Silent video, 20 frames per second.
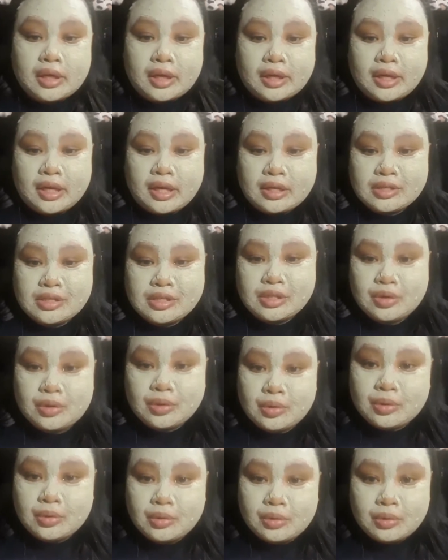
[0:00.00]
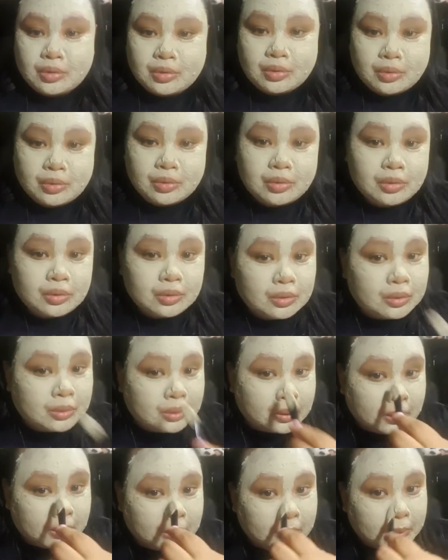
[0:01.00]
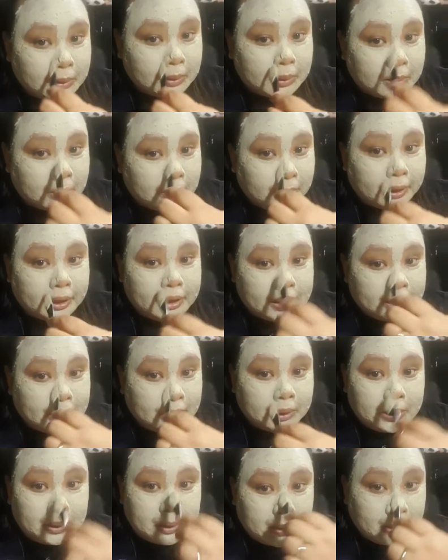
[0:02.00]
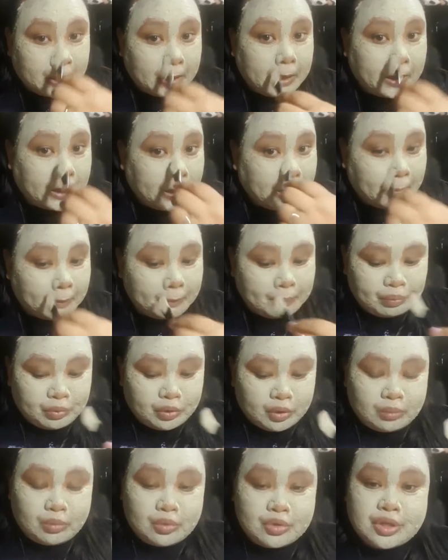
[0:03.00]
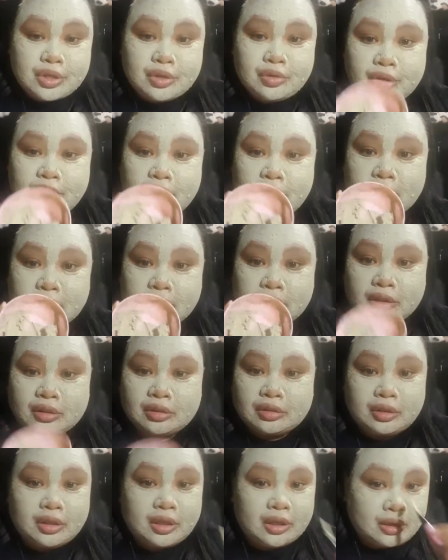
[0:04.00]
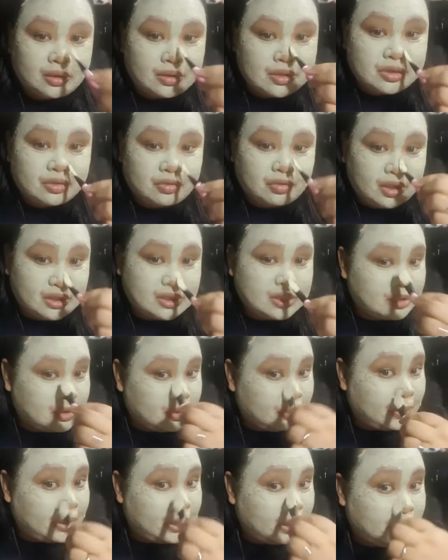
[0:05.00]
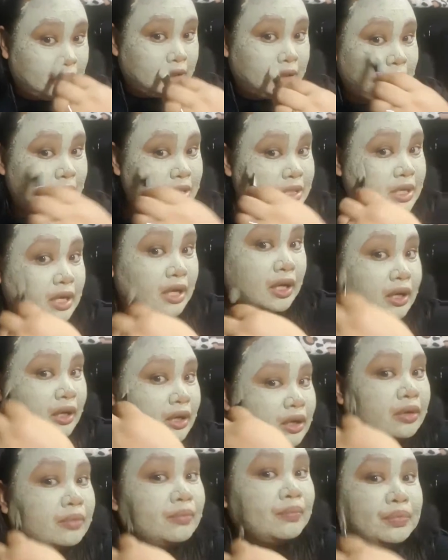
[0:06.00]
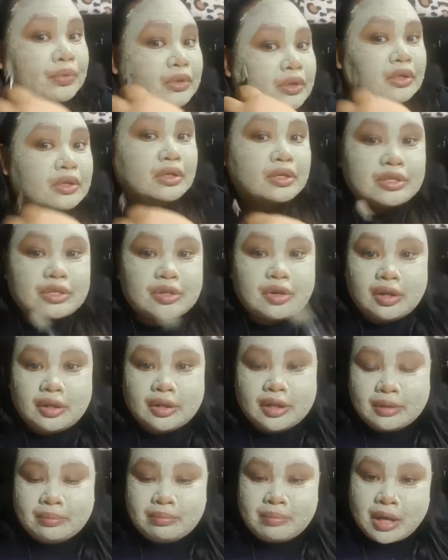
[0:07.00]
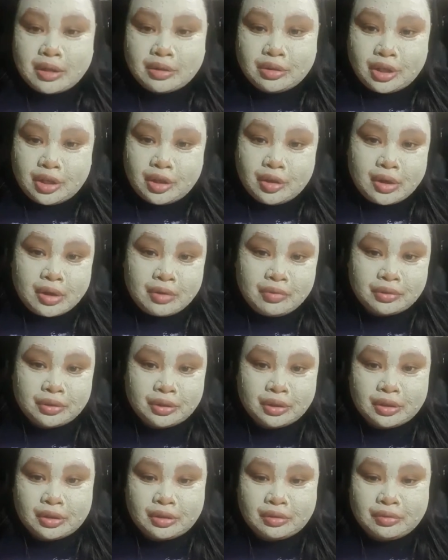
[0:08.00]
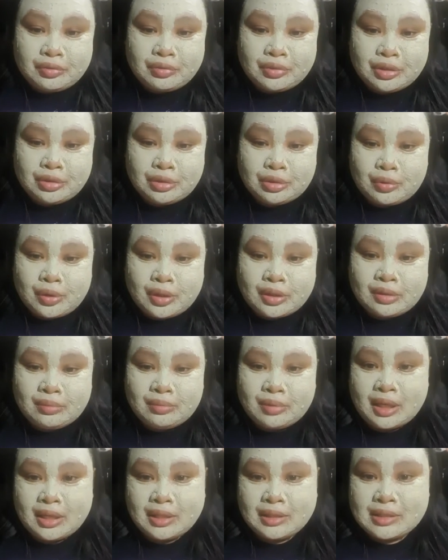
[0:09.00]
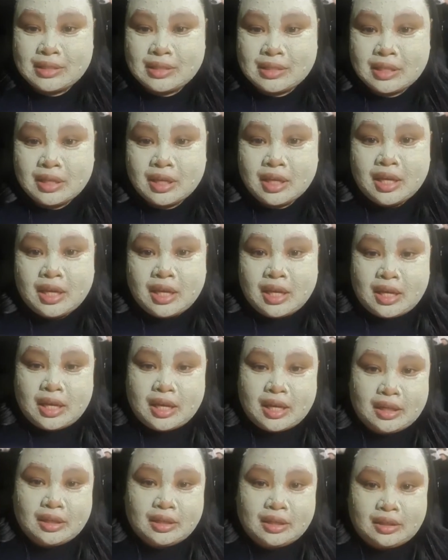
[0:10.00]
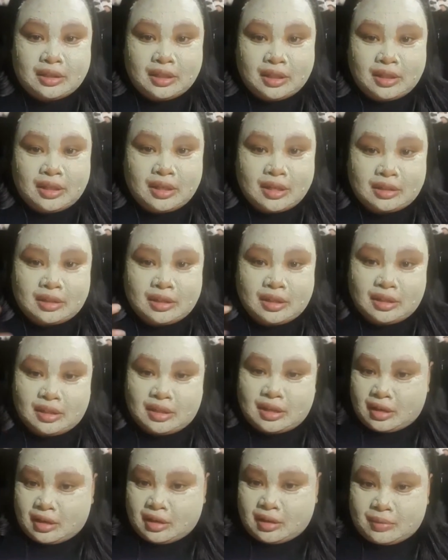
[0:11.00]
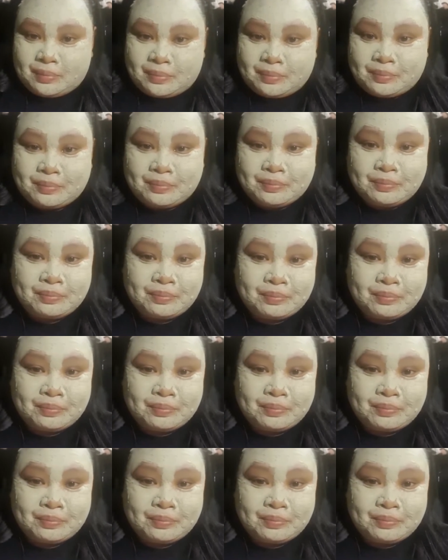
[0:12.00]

Ayan. So, okay na to. Ubusin ko na lang din to. Lagi ko sa face ko para di naman sayang. So, I'll get back to you after 15 to 20 minutes. And then, tingnan natin um,